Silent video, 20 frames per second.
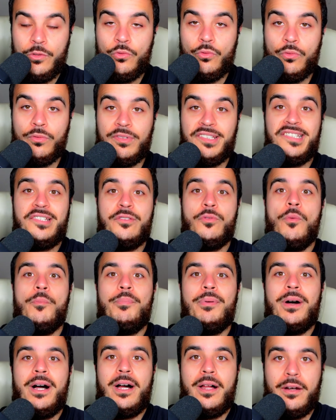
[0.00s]
Donc si on
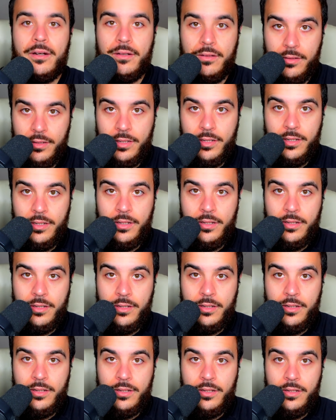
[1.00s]
parle
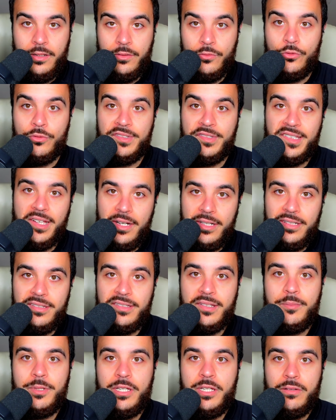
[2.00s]
de ça,
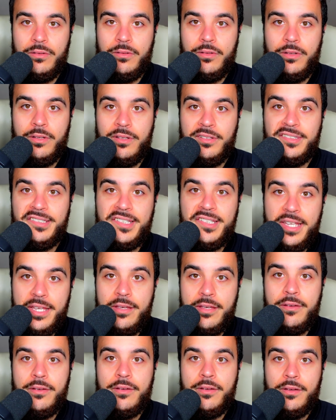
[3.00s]
les amis,
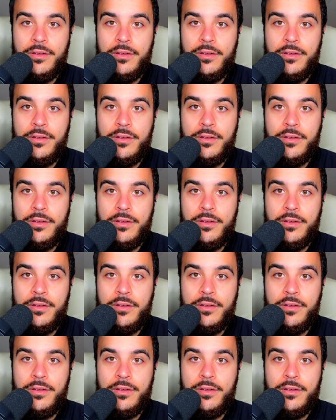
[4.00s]
c'est